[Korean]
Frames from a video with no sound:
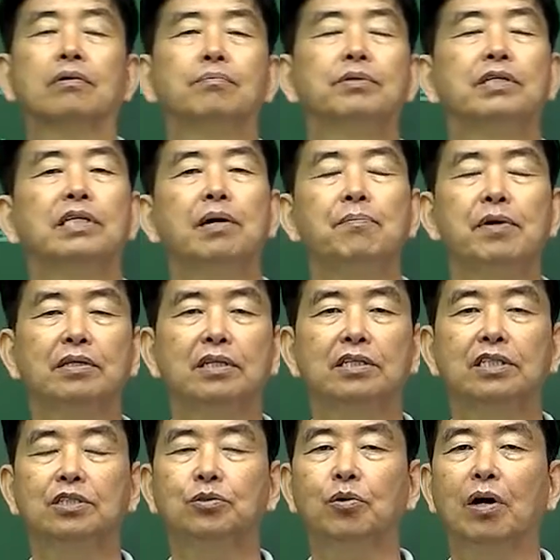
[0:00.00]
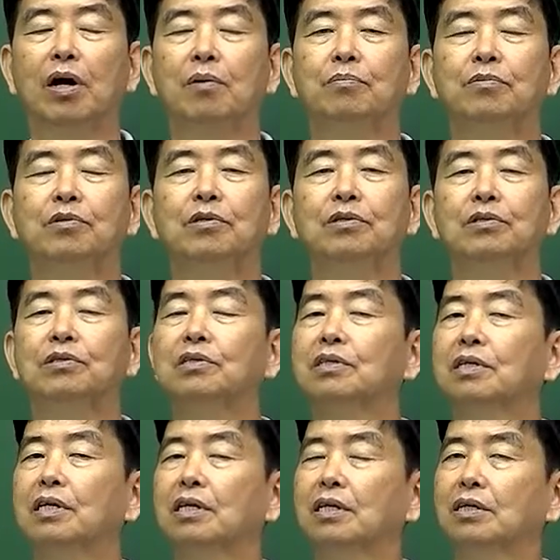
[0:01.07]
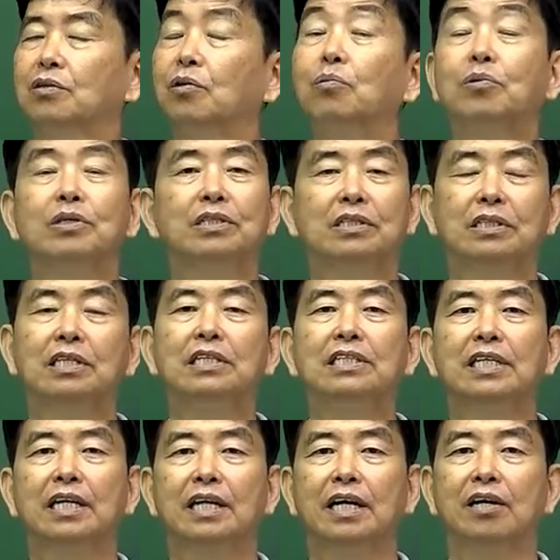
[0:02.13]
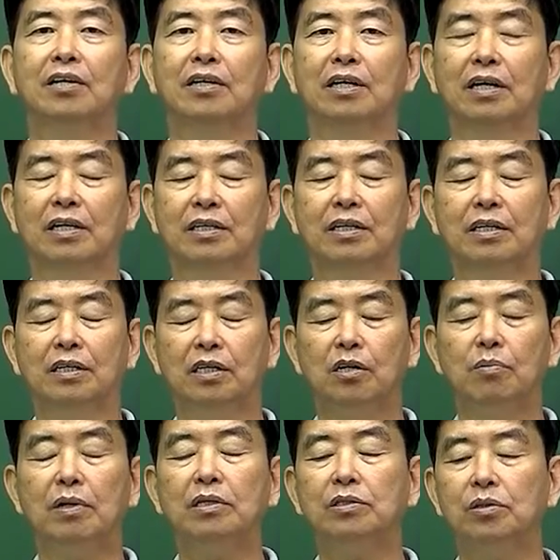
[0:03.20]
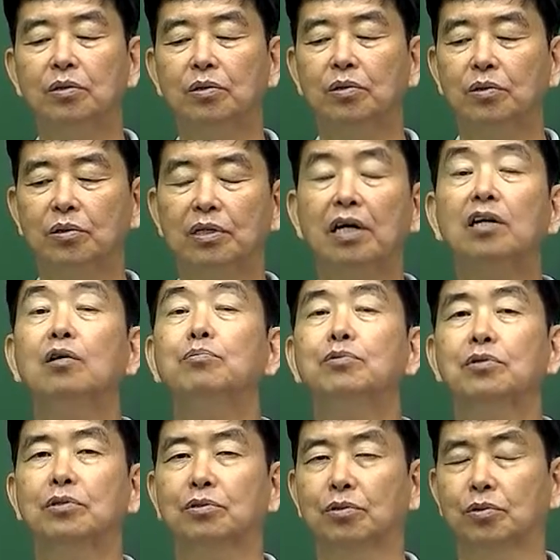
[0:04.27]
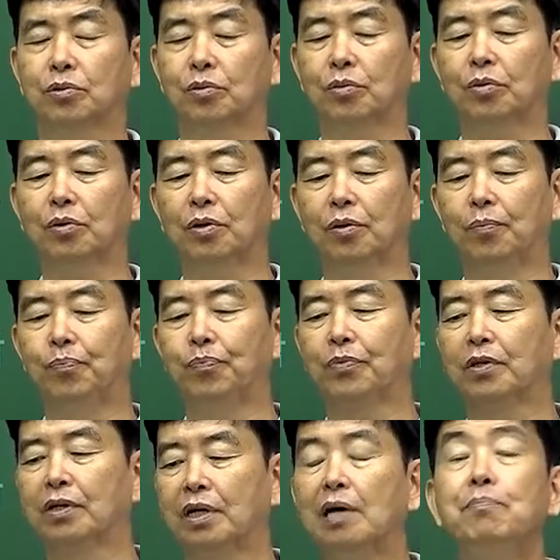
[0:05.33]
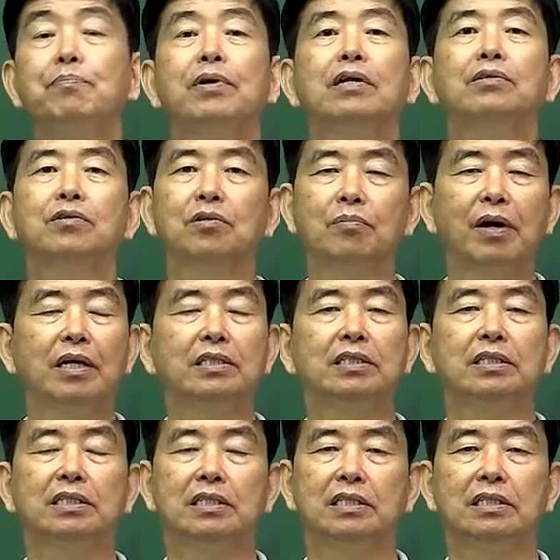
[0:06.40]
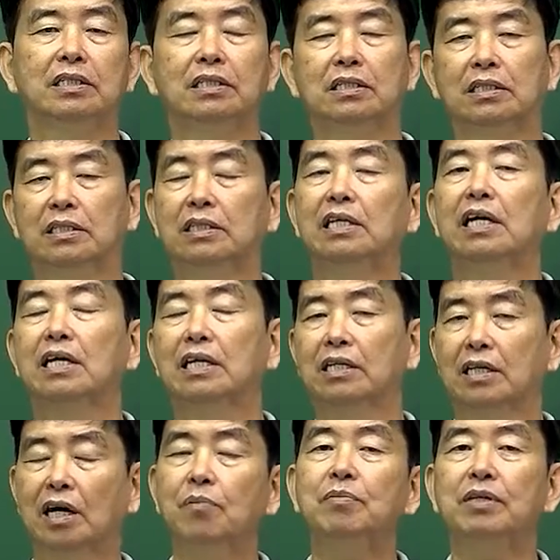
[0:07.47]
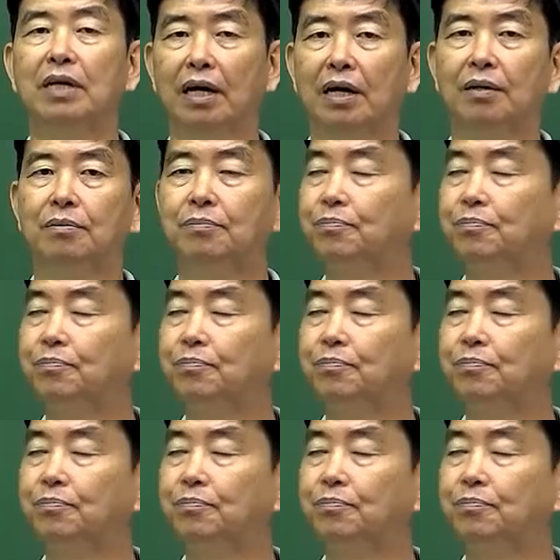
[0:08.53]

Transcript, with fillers: 비단백질 질소 화합물 이렇게 너무 길잖아요. 약간 일반적으로 산업적으로 그렇고 NPN으로 많이 이야기를 합니다.